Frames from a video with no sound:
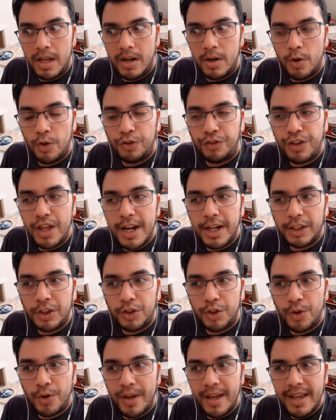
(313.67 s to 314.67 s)
lo
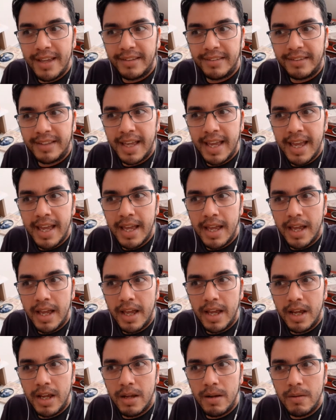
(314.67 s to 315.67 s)
cierto es que
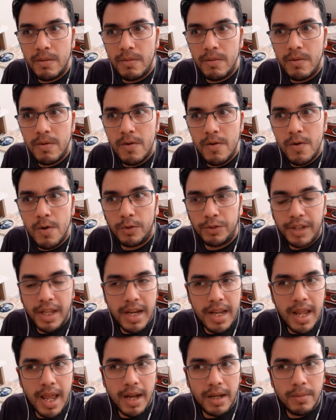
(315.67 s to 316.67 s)
no
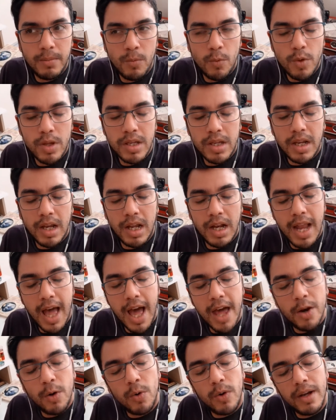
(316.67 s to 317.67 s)
tenían muy
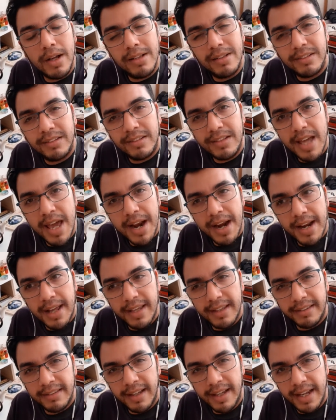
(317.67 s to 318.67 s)
claro el cierre
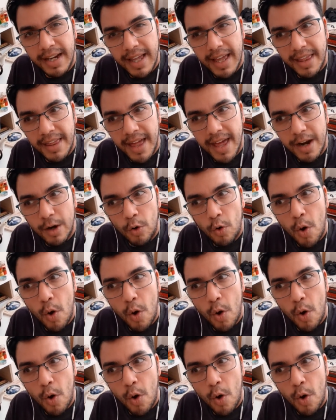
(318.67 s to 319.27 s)
que se quería dar,